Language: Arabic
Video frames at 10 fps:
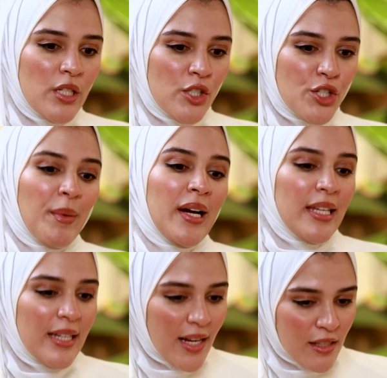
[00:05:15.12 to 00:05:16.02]

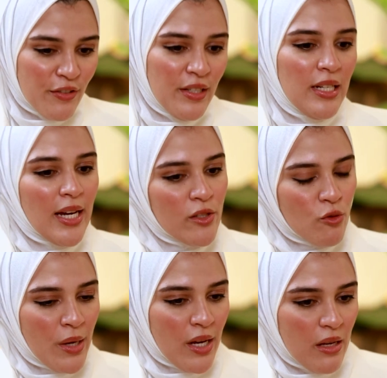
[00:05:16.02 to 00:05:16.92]
الجماليات في
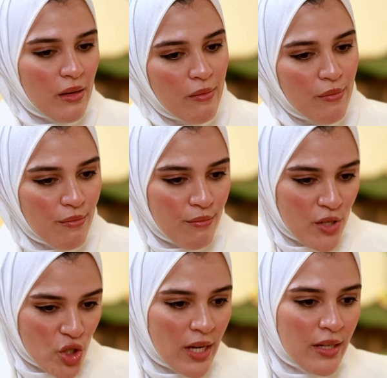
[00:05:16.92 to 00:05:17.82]
العلاج مع
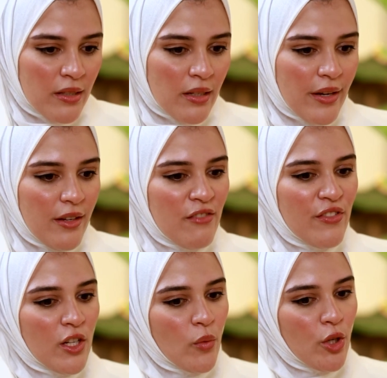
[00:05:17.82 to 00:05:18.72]
مشاكل
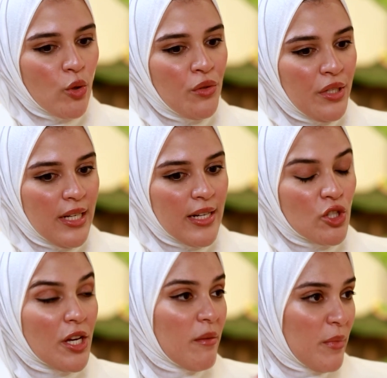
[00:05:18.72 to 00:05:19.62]
الخرف انه يكون
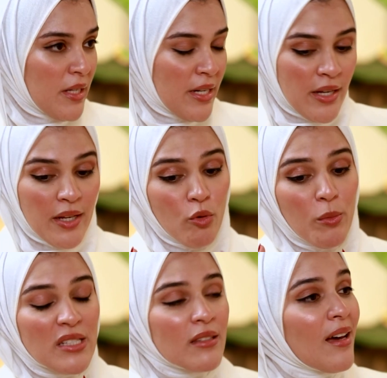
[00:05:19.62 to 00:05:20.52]
علاج كامل، يعني انا
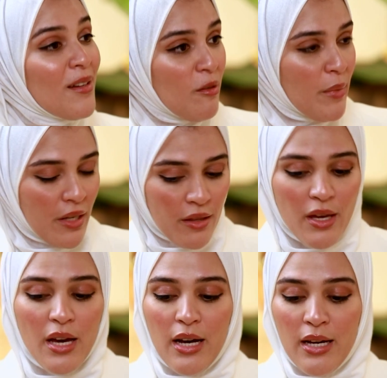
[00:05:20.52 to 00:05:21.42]
مو بس اطالع المريض،
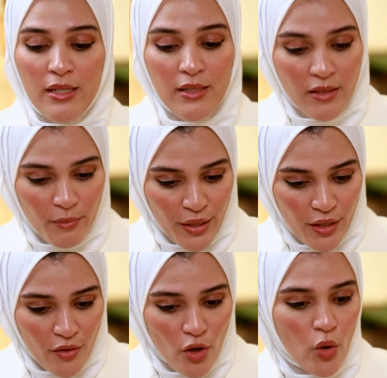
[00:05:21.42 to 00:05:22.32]
انا عندي
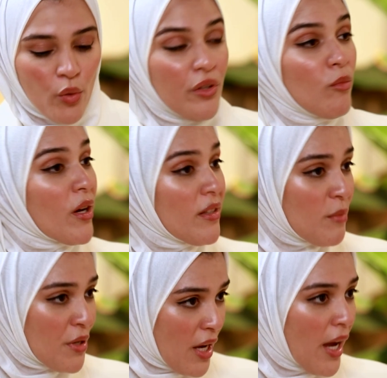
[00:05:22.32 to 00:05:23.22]
المريض وعندي
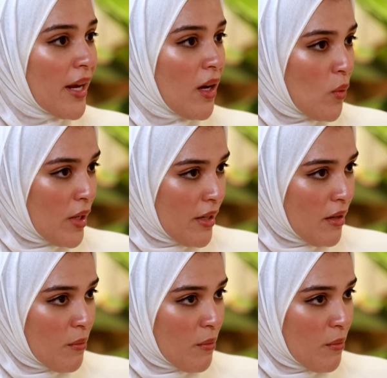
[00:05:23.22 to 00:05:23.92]
مقدم الرعايه الاولي